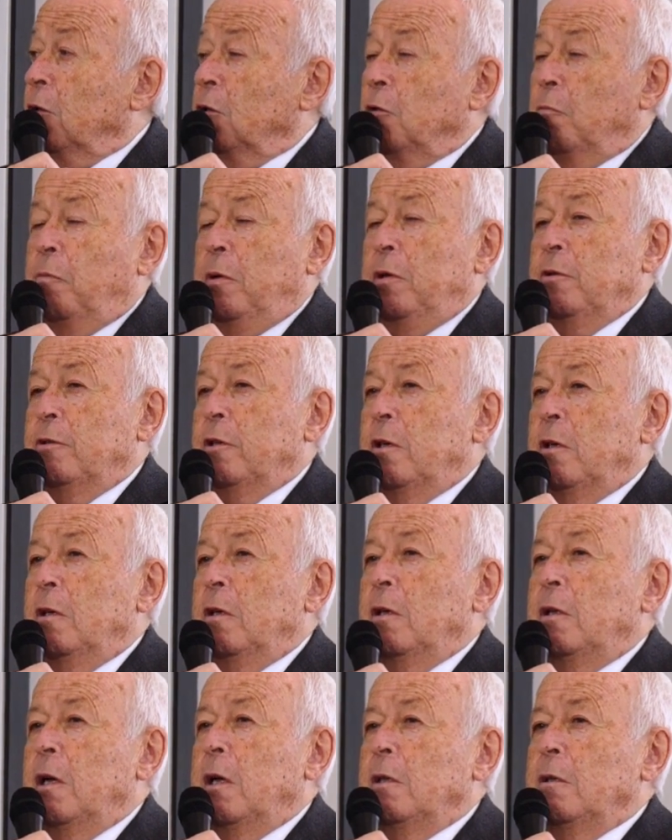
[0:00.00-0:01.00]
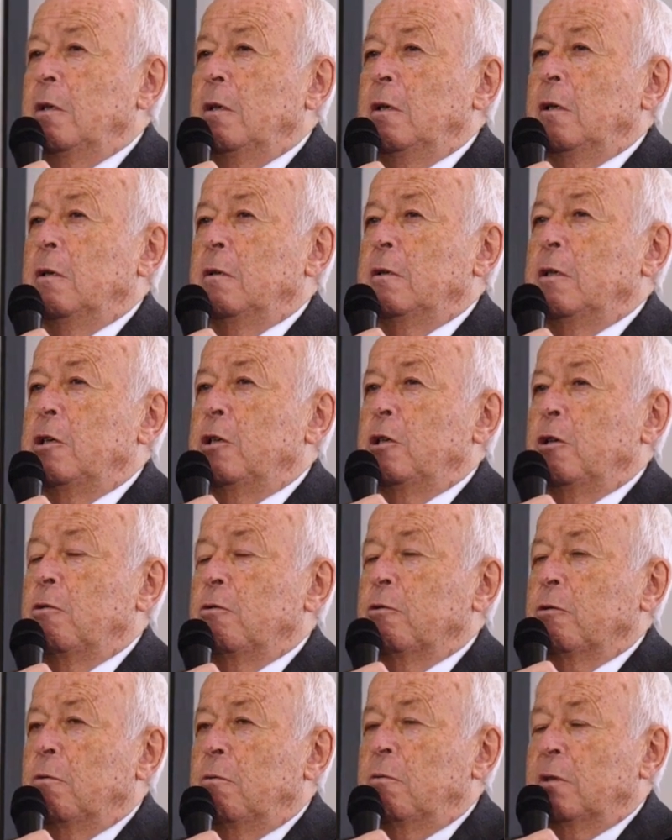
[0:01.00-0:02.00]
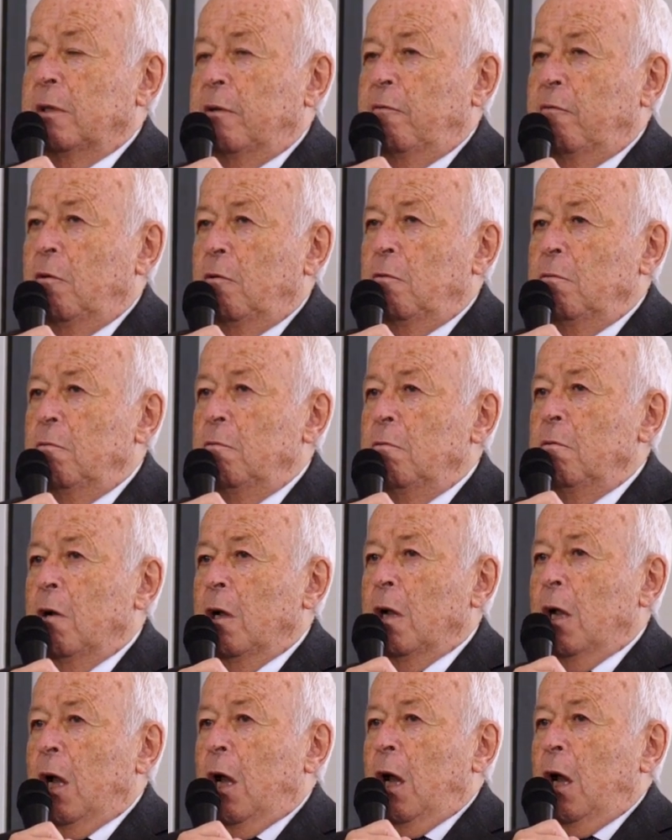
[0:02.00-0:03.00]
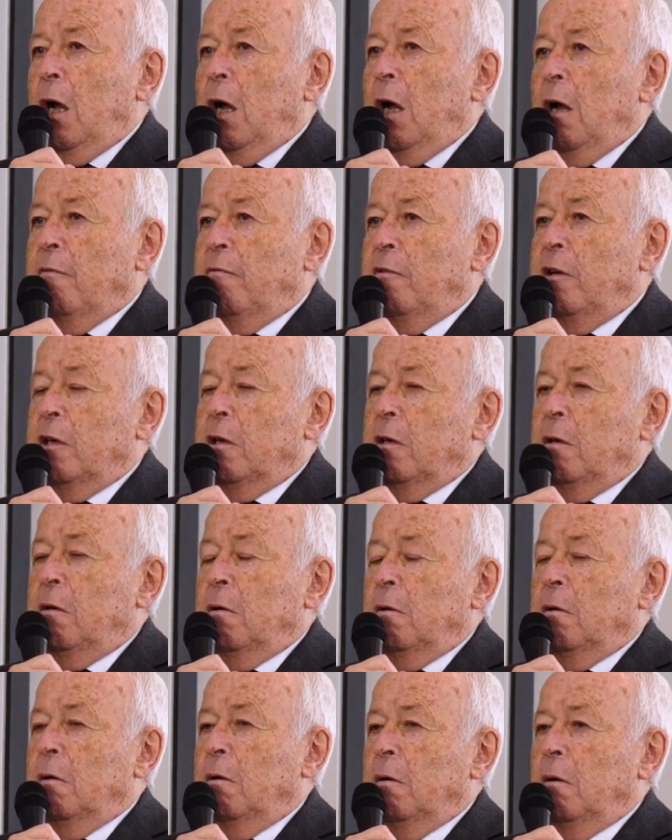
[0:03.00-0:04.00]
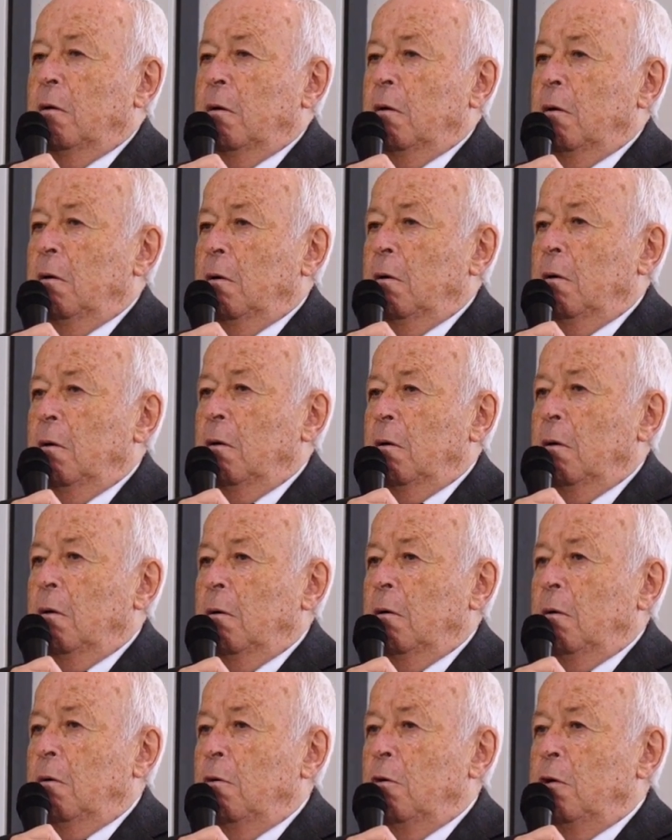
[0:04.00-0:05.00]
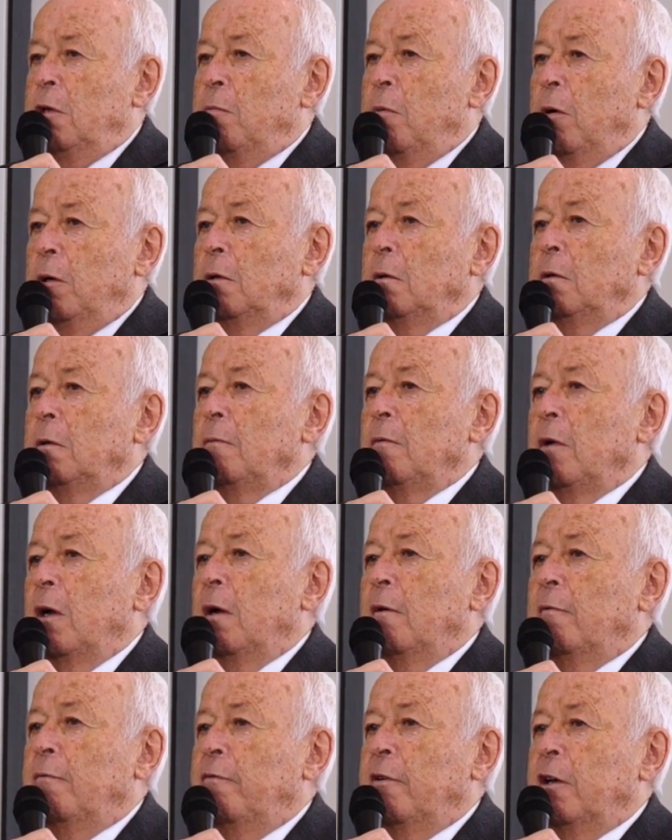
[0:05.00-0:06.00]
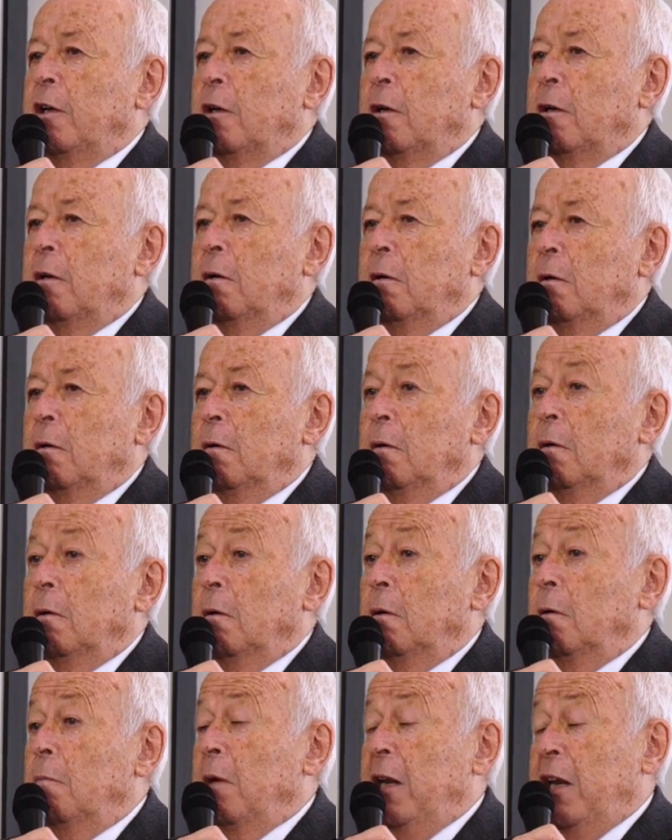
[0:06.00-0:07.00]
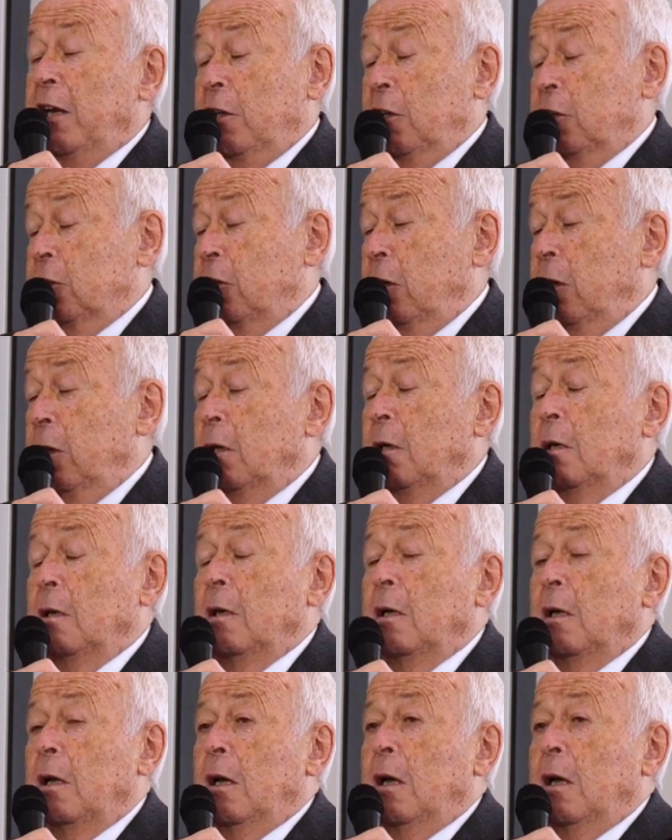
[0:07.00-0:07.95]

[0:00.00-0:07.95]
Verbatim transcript: Je pense des derniers échanges que nous avons eus avec euh, le Liban, avec euh, Madagascar